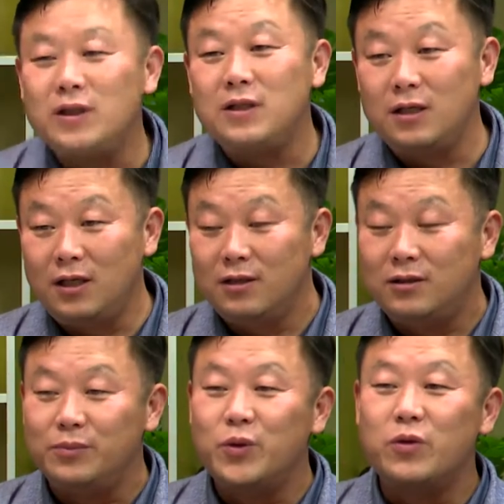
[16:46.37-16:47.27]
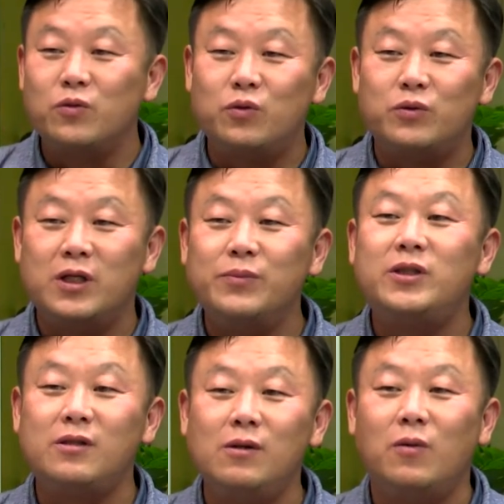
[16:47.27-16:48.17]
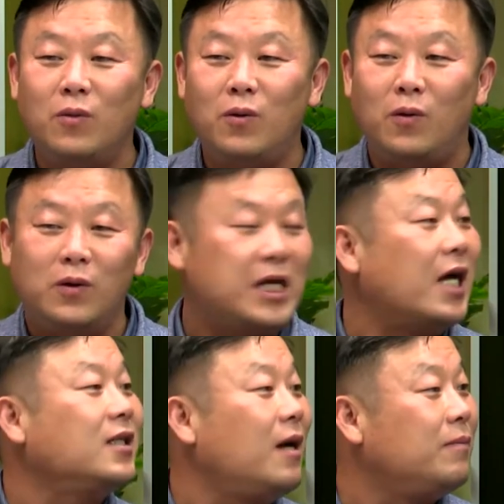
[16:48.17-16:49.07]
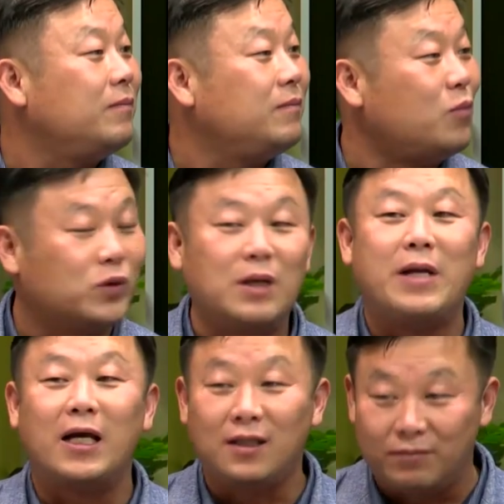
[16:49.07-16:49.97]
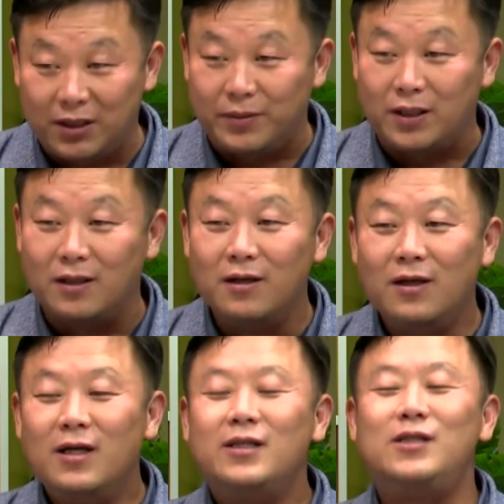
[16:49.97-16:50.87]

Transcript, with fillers: 이제 이런 진보계 유튜브도 힘 실으려고 양희선 목사님 양희선 TV, 네.